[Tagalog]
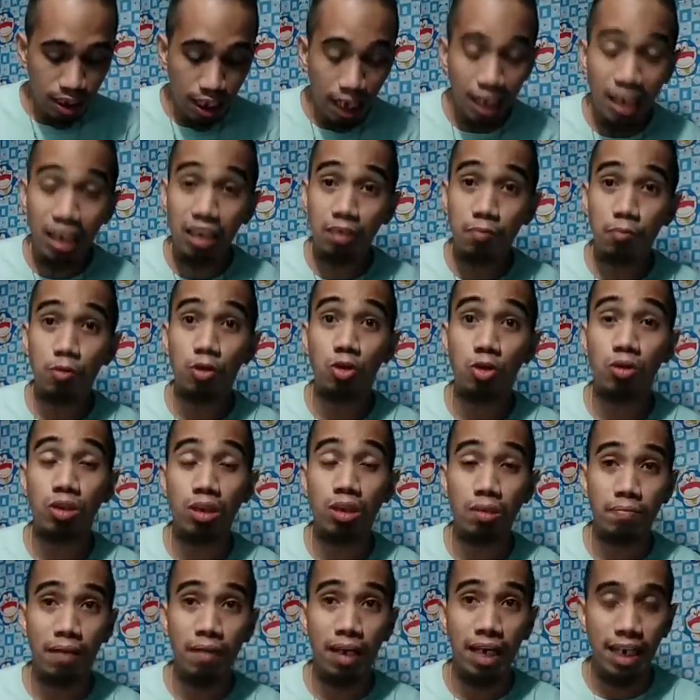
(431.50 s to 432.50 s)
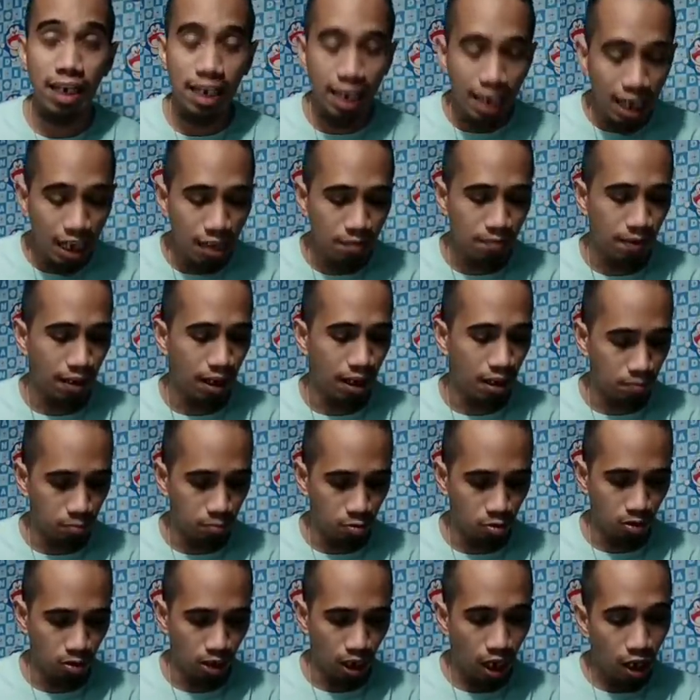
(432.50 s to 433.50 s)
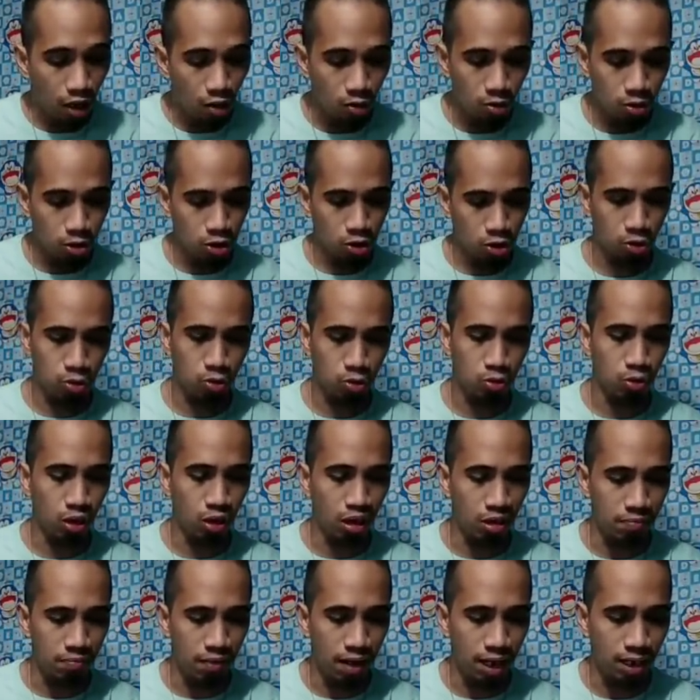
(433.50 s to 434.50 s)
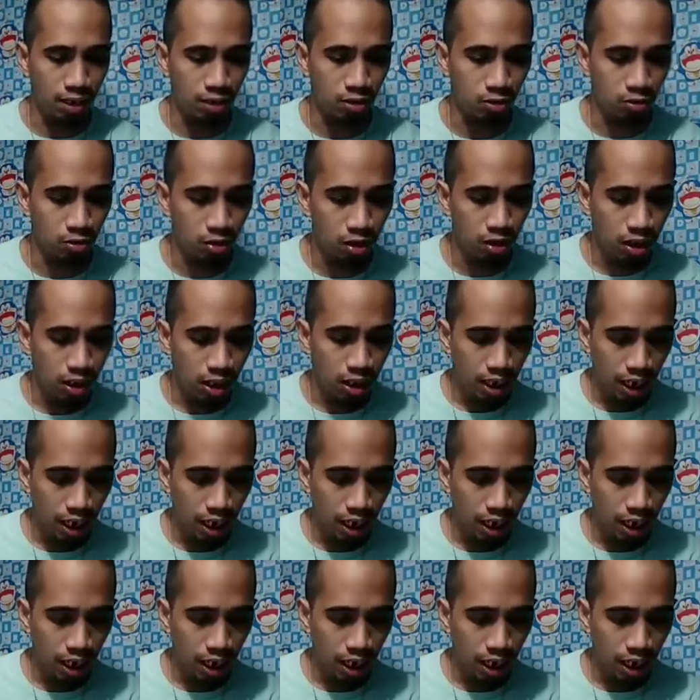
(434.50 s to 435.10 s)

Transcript: galing po ito sa pahinga. Baka po nakakondisyon yung kabayo.